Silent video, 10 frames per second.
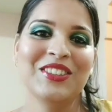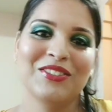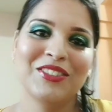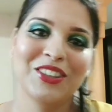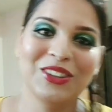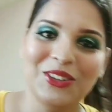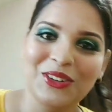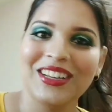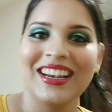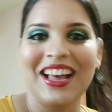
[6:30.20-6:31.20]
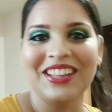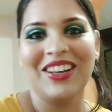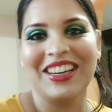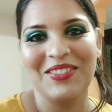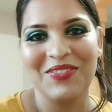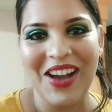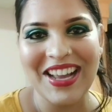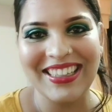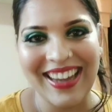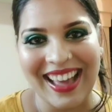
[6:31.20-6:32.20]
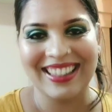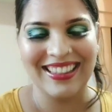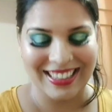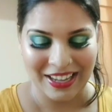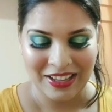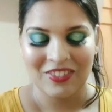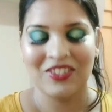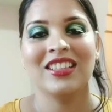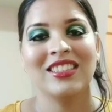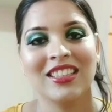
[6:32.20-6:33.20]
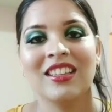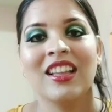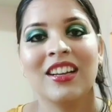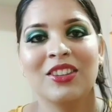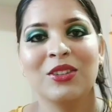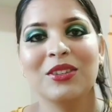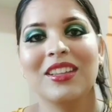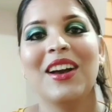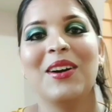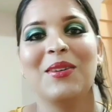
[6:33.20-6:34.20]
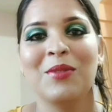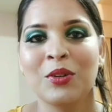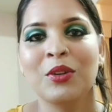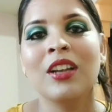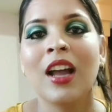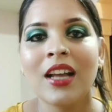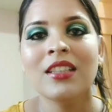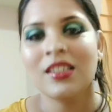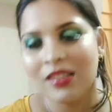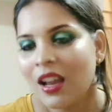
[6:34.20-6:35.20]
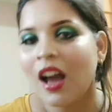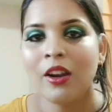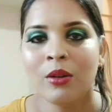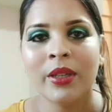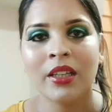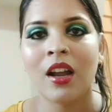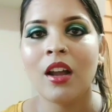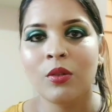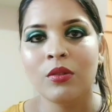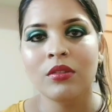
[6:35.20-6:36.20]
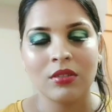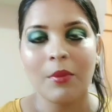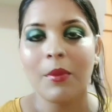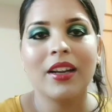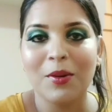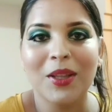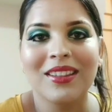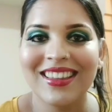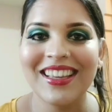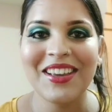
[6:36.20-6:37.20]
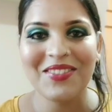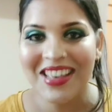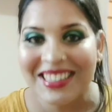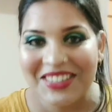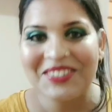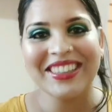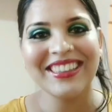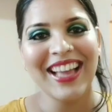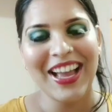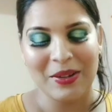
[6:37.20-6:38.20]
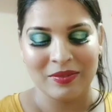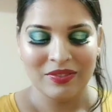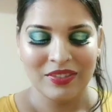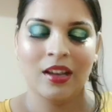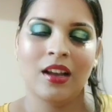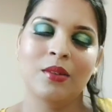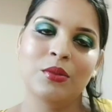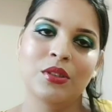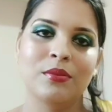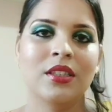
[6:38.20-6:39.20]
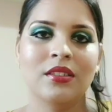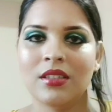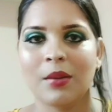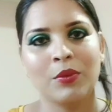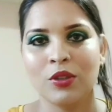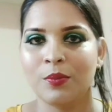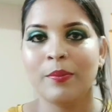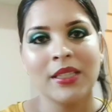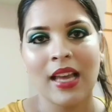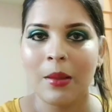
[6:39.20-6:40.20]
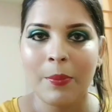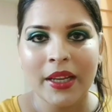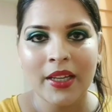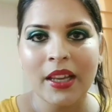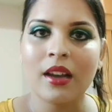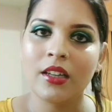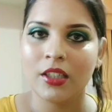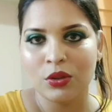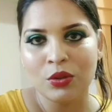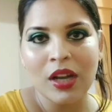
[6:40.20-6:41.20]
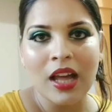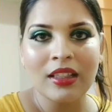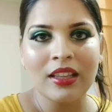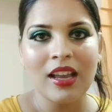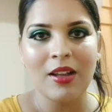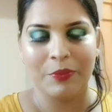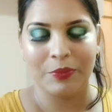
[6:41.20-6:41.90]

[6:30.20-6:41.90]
उसमें दो गिलास भर के पानी डाल दिया मतलब जितना कद्दू था हम लोगों को लगा जैसे आलू मटर आलू टमाटर बनते हैं वैसे ही बनता है अब उसमें सब कुछ मसाला पक गया कद्दू डाल दिया